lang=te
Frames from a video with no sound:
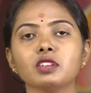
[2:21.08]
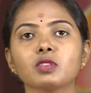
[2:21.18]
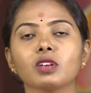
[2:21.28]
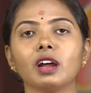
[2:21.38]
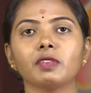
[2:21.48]
సో
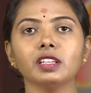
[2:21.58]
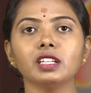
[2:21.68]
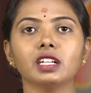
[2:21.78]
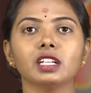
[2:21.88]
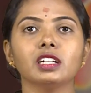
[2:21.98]
ఆఫ్టర్
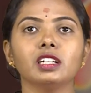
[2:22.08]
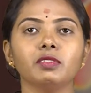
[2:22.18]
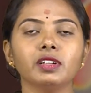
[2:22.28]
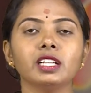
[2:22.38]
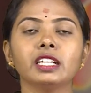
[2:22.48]
దట్ అండ్
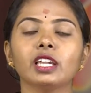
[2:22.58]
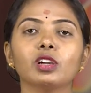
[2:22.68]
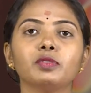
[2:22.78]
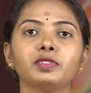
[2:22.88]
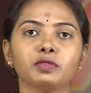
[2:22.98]
ఈవెన్ ఇంటేక్
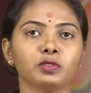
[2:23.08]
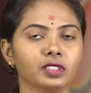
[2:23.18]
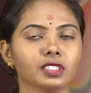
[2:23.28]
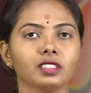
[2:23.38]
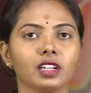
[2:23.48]
ఆఫ్ ద ఫుడ్
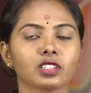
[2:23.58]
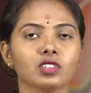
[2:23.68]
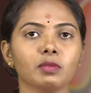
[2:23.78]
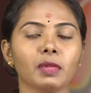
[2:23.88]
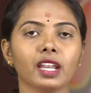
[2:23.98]

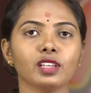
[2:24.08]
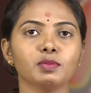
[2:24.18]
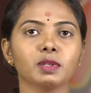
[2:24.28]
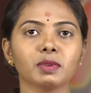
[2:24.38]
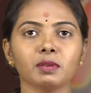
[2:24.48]
యాక్చువల్లీ
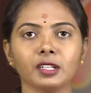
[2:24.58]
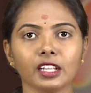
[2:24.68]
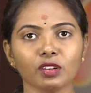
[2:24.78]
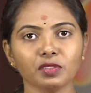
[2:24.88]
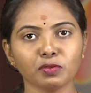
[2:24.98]
మేనేజ్మెంట్ మనం
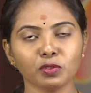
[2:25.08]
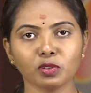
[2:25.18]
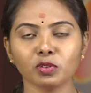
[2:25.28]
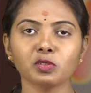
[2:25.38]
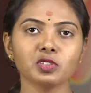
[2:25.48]
ఇంటేక్ ఆఫ్ ద
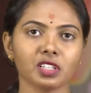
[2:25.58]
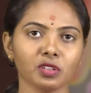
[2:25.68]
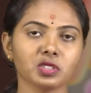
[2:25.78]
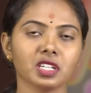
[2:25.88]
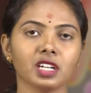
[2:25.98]
ఫుడ్తో కూడా
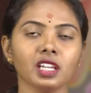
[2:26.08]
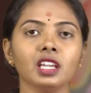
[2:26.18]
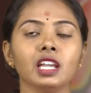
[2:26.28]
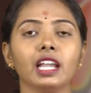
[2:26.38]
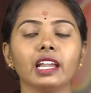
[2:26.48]
చేయొచ్చు అండి
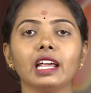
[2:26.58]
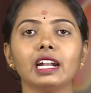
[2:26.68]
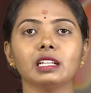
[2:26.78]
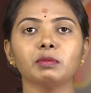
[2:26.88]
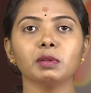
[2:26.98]
ఎలా
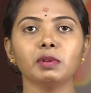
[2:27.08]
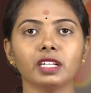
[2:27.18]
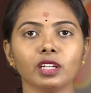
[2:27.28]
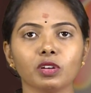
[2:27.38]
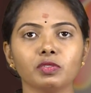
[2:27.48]
అంటే మనం
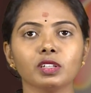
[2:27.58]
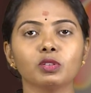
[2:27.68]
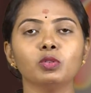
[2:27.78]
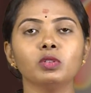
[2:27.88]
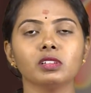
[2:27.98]
ఇంటేక్ ఆఫ్ ద
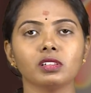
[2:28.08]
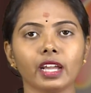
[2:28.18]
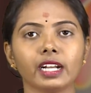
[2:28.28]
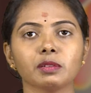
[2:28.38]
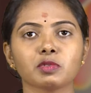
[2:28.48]
కూల్
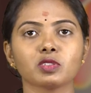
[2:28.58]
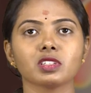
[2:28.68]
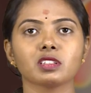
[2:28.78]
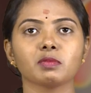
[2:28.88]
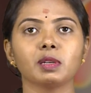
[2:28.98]
ఐటమ్స్
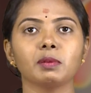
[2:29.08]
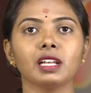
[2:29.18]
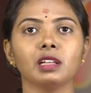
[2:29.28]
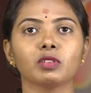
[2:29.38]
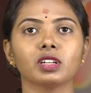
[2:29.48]
వచ్చేసి
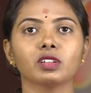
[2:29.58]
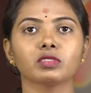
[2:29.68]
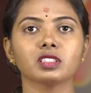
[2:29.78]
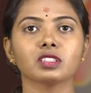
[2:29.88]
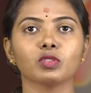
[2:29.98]
మెయిన్లీ ఒకటి
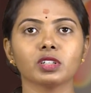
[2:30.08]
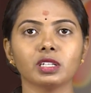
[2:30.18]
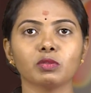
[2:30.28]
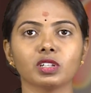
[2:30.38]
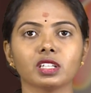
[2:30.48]
వచ్చేసి
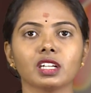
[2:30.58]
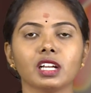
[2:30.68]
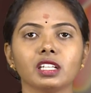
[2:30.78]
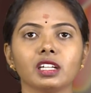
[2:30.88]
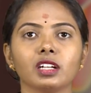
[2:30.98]
కోకోనట్ వాటర్
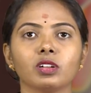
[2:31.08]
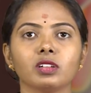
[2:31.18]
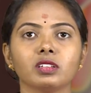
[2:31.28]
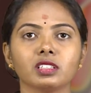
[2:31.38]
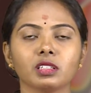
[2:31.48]
కానీ అండ్
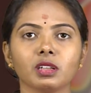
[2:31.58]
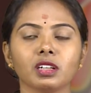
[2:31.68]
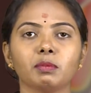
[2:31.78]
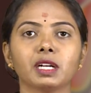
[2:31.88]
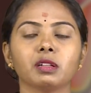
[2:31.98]
అనదర్ థింగ్
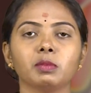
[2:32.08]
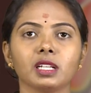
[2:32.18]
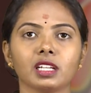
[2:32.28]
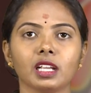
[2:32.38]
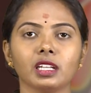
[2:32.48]
బటర్
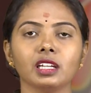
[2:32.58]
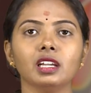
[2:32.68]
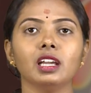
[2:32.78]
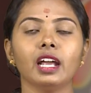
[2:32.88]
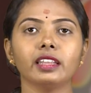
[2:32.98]
మిల్క్ కానీ
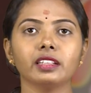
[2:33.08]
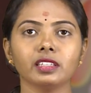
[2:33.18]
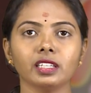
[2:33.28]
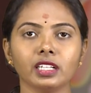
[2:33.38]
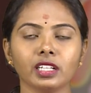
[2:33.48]
అనదర్
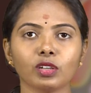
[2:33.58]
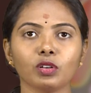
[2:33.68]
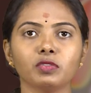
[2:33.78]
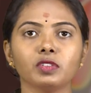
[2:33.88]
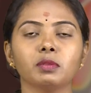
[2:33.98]
థింగ్ ఇంటేక్
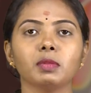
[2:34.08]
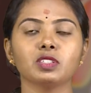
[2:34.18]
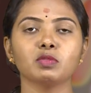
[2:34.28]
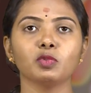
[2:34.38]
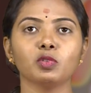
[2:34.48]
ఆఫ్
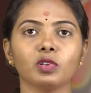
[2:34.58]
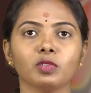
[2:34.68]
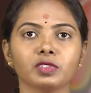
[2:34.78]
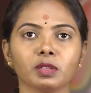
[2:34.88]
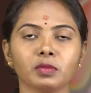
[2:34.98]
మచ్ మోర్
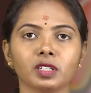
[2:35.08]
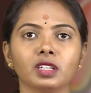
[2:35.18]
ఆఫ్ సమ్